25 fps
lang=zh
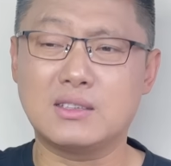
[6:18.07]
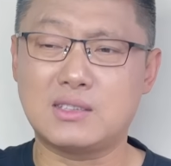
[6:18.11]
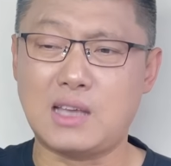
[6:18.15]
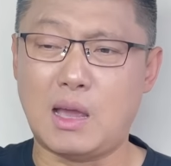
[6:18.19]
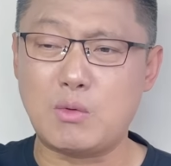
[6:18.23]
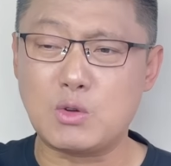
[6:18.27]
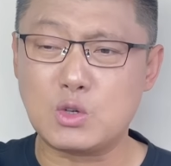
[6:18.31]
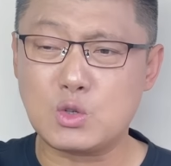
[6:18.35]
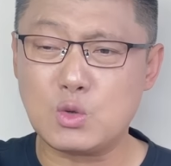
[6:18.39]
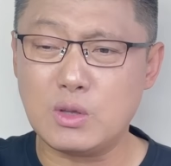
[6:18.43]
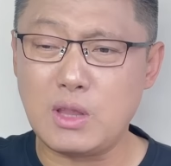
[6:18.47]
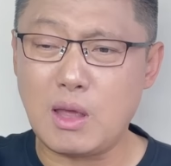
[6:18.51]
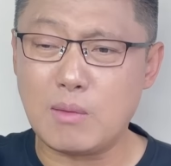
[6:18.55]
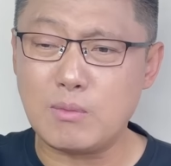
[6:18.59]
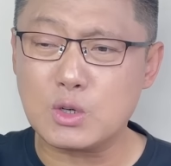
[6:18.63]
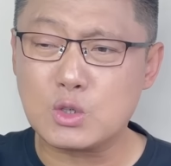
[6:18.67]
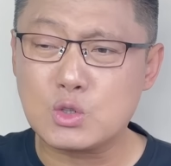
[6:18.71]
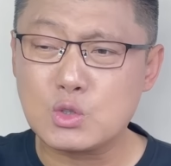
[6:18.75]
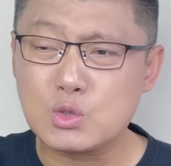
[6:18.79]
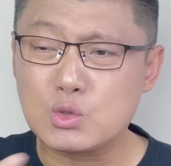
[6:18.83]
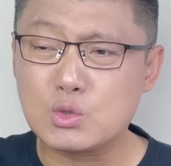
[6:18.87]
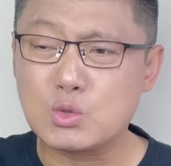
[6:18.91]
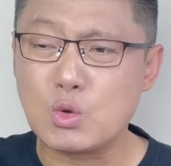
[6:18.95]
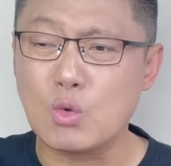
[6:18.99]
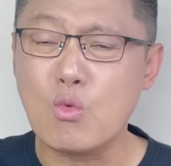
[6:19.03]
咱们说咱
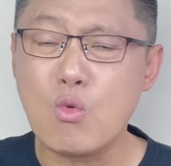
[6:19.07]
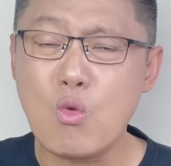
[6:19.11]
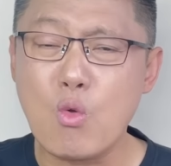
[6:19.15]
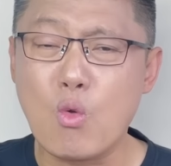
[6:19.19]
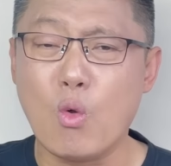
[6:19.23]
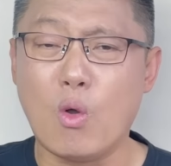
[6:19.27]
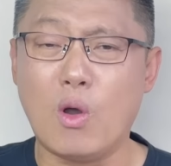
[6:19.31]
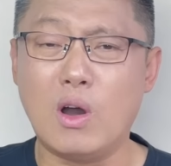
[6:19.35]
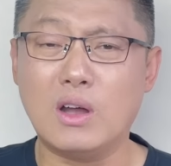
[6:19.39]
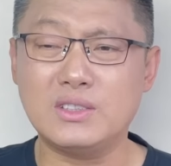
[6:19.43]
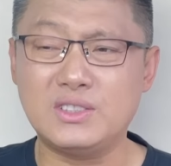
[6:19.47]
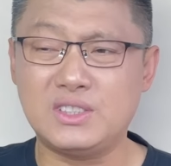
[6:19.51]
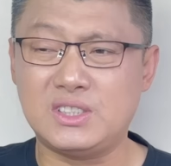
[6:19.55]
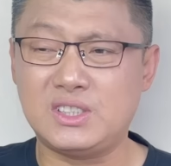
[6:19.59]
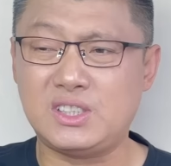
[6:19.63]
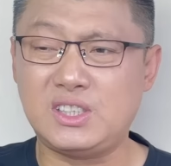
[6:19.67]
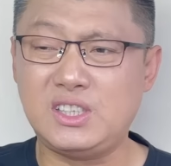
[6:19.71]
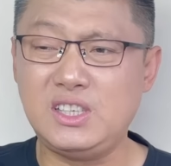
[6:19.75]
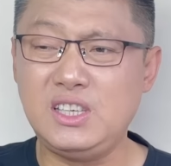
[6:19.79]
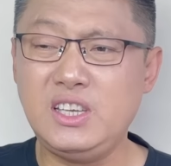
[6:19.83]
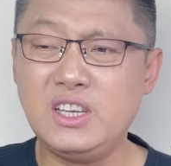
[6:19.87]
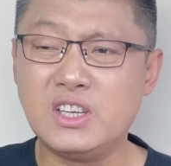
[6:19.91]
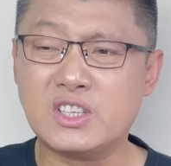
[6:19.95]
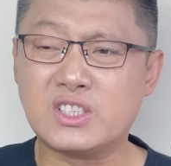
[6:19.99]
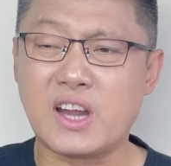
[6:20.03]
们中国
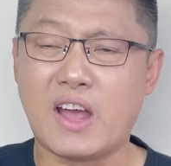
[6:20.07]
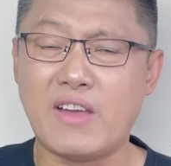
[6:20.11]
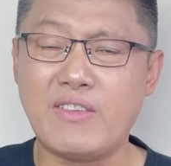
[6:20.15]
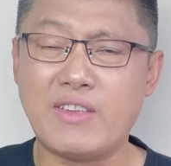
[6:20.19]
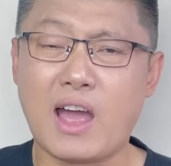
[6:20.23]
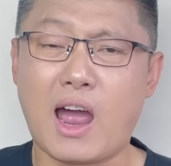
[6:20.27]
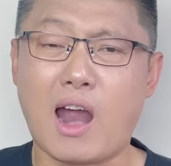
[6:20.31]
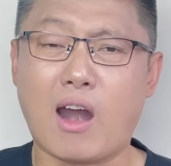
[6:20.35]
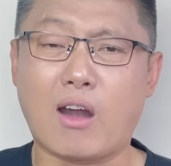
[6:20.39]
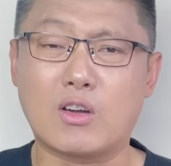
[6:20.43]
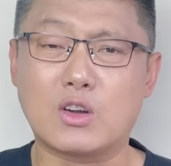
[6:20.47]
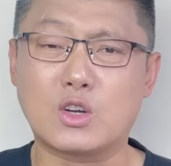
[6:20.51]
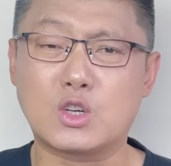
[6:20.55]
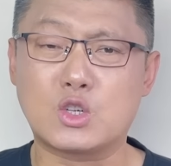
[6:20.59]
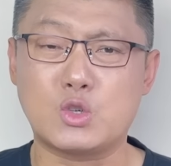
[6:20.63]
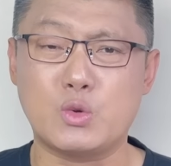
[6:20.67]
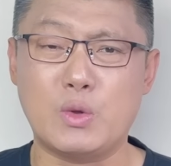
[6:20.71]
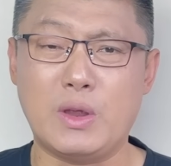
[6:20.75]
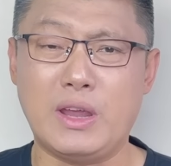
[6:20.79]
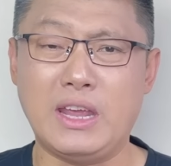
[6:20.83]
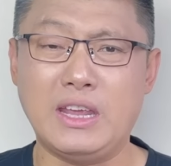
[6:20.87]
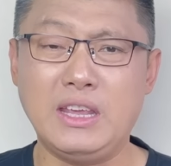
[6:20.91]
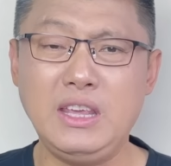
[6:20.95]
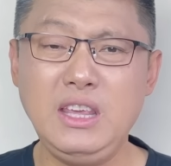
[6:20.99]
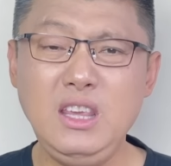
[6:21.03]
七山二
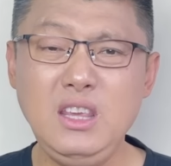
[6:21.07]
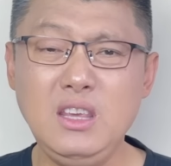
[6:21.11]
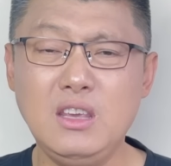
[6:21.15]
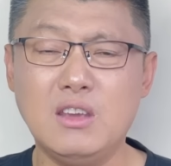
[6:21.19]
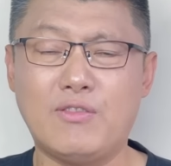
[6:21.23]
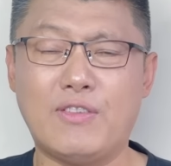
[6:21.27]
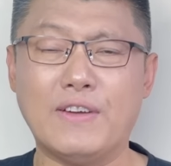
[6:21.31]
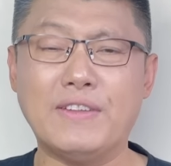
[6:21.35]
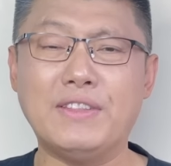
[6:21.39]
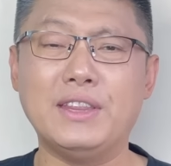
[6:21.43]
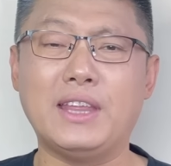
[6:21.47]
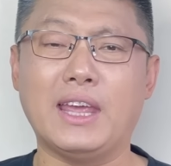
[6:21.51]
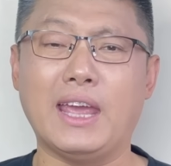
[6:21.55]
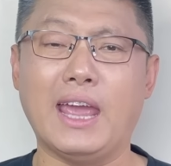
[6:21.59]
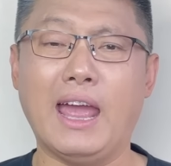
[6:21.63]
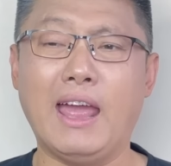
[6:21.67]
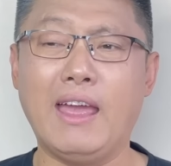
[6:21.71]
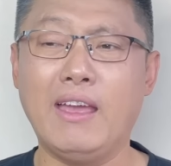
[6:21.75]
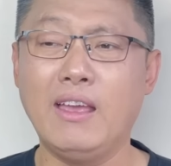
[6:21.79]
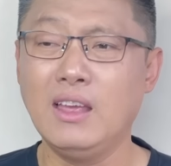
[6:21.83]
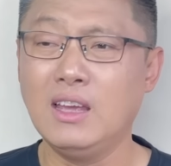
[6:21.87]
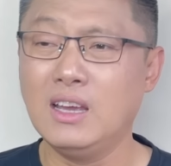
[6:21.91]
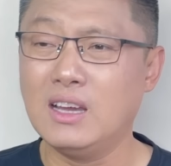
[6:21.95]
水一分田，